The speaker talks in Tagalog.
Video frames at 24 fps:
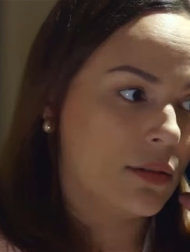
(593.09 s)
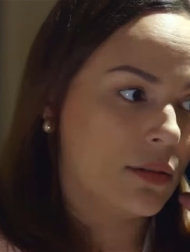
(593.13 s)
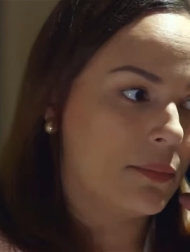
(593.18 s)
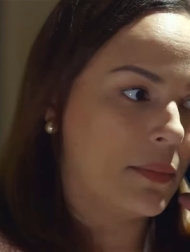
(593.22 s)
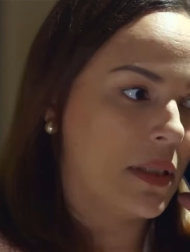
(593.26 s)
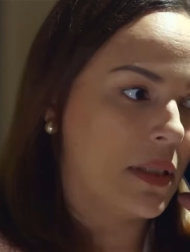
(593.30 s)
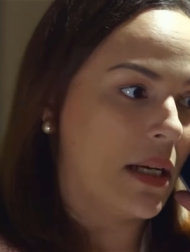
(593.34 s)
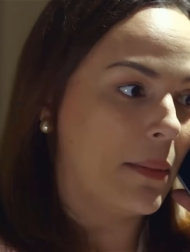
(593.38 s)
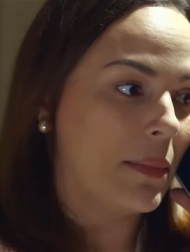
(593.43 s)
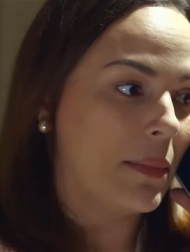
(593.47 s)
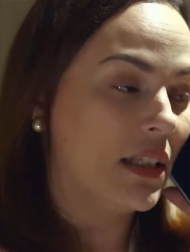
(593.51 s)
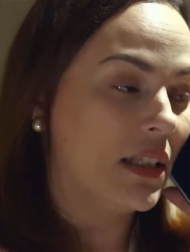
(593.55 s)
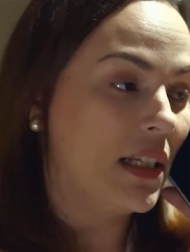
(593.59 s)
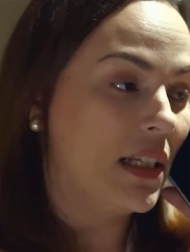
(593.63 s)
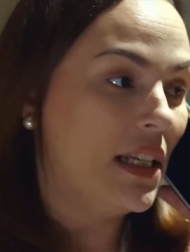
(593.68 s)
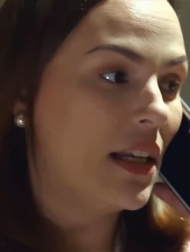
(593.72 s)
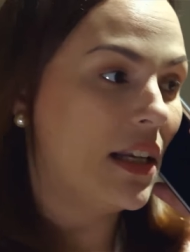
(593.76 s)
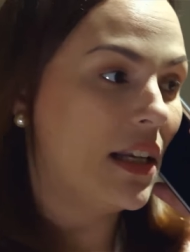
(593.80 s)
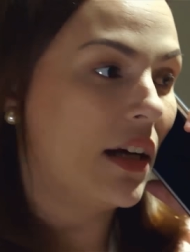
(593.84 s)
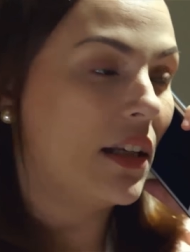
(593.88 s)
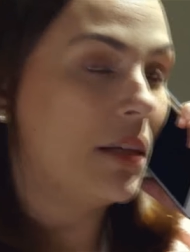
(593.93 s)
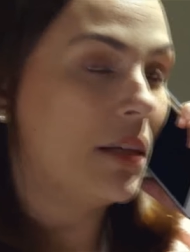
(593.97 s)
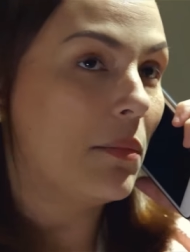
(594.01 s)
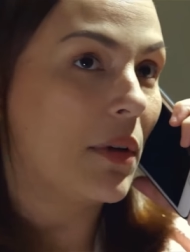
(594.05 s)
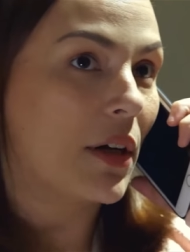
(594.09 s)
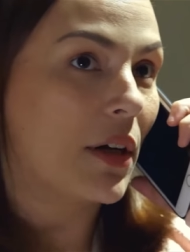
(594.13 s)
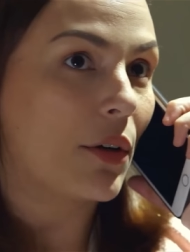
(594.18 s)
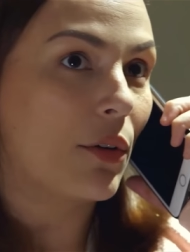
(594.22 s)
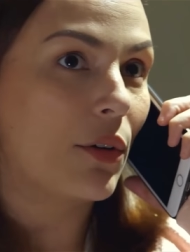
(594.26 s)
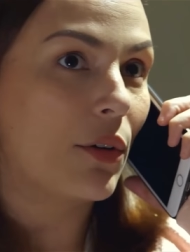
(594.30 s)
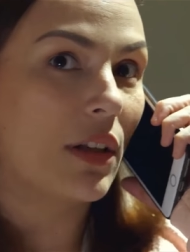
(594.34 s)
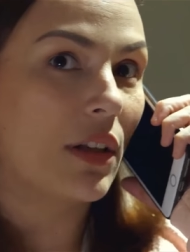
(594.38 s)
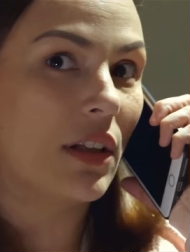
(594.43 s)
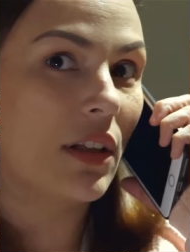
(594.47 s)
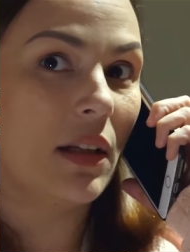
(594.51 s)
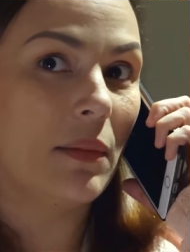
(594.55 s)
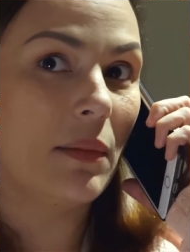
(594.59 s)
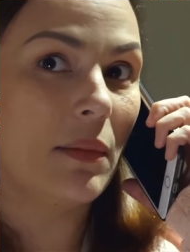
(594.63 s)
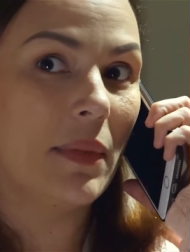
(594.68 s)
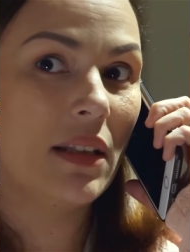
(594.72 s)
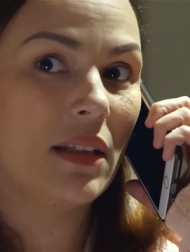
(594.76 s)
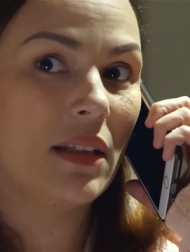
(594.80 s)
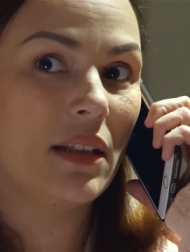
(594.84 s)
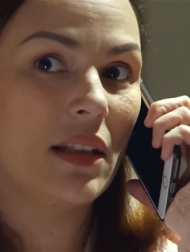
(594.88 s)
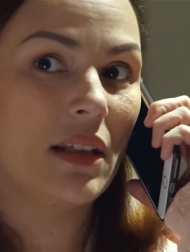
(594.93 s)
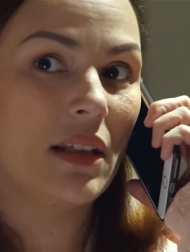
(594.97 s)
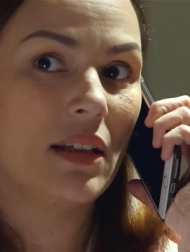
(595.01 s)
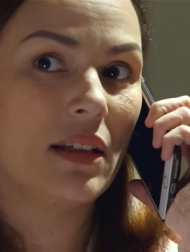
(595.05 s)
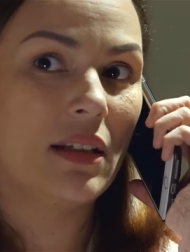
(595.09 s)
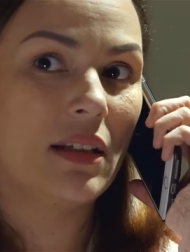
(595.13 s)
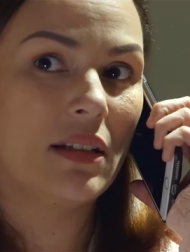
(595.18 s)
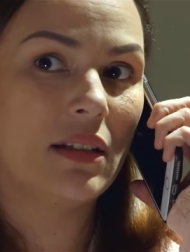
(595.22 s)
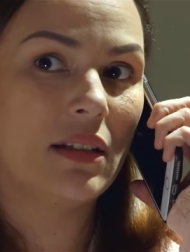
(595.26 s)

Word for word: Minamadali na nga ni Marco yung annulment eh.